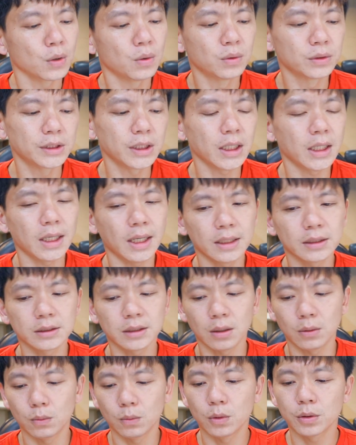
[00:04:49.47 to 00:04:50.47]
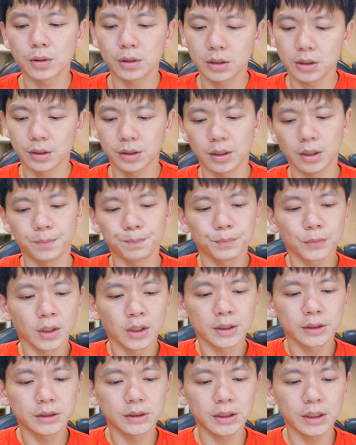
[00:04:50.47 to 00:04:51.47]
我今年来讲，我可能
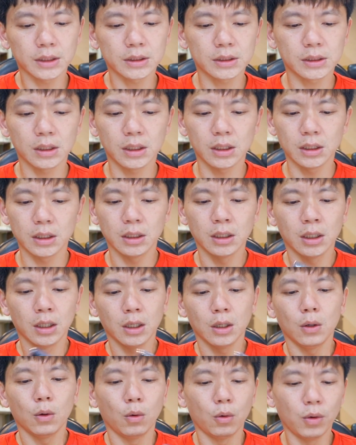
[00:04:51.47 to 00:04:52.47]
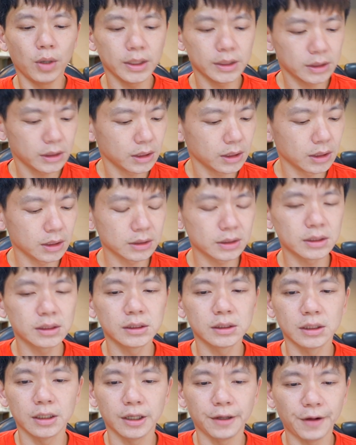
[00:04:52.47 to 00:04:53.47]
接着我会测
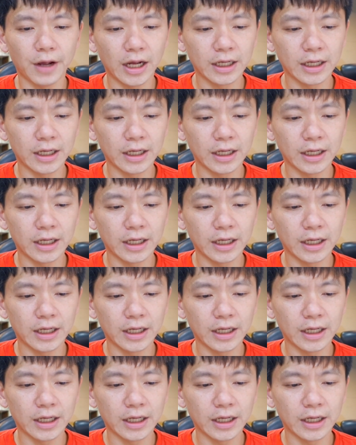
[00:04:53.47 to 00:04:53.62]
试。